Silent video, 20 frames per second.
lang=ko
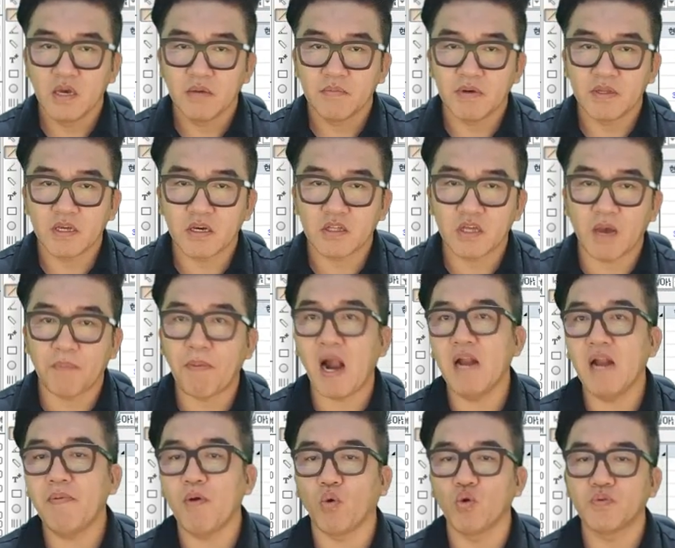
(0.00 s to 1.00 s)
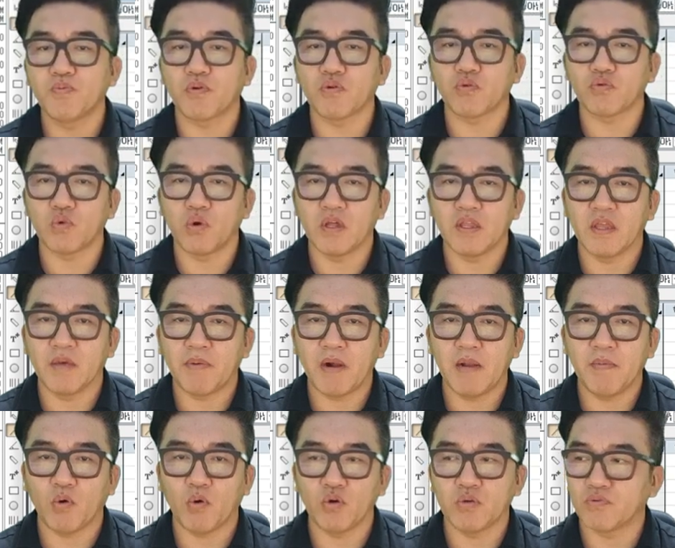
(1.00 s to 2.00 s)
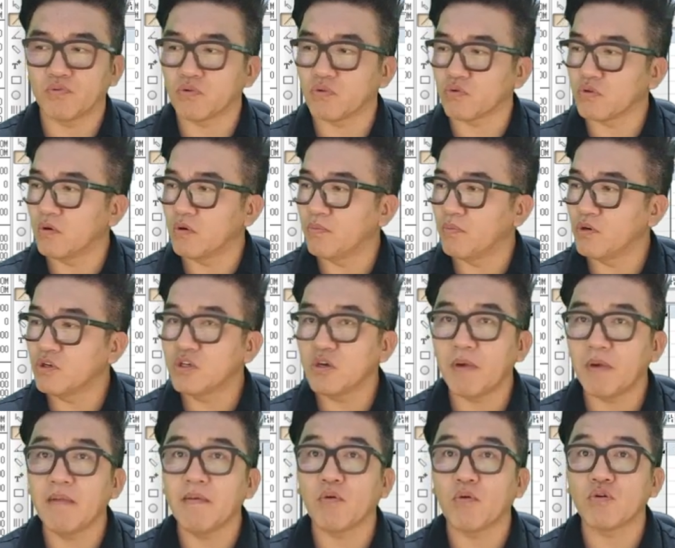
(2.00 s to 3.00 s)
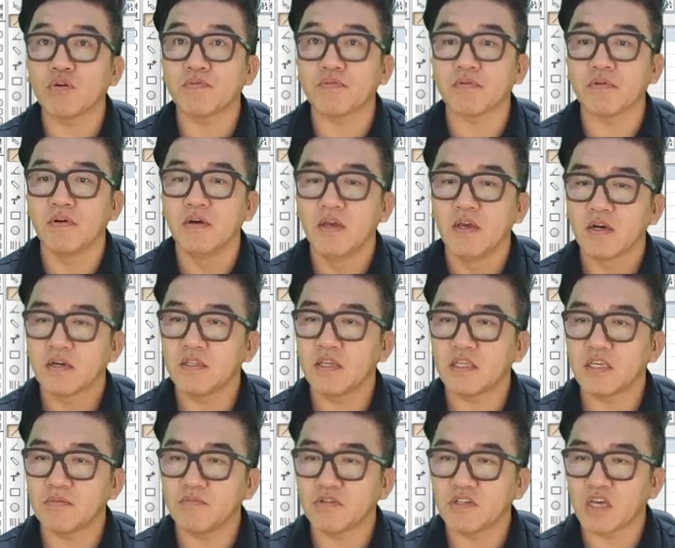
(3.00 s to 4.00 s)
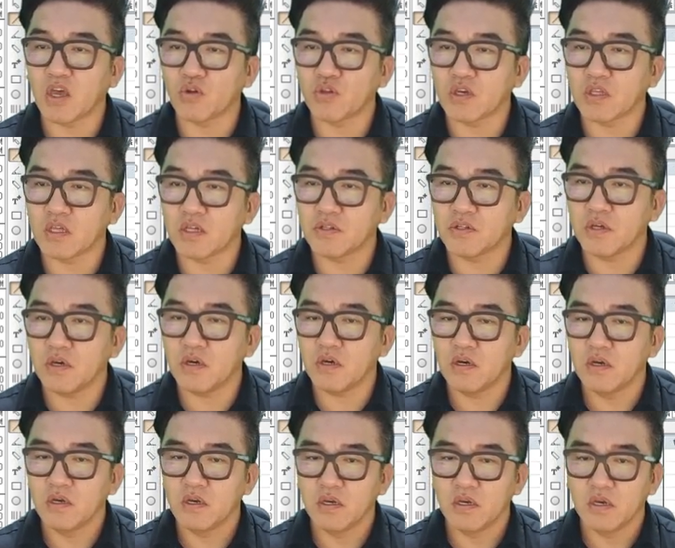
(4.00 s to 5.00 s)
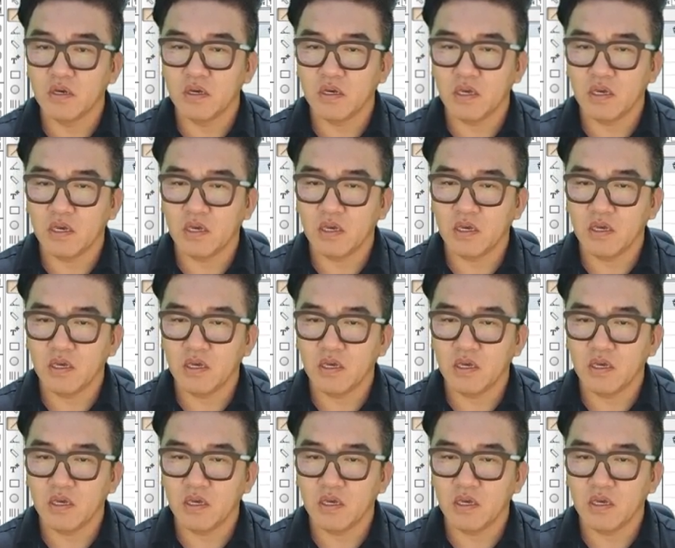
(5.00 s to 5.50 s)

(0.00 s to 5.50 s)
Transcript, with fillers: 마당이약850% 아, 정도 올랐네. 850% 정도. 보이시죠? 850%. 근데 지금 그게 어떻게 됐어요? 예.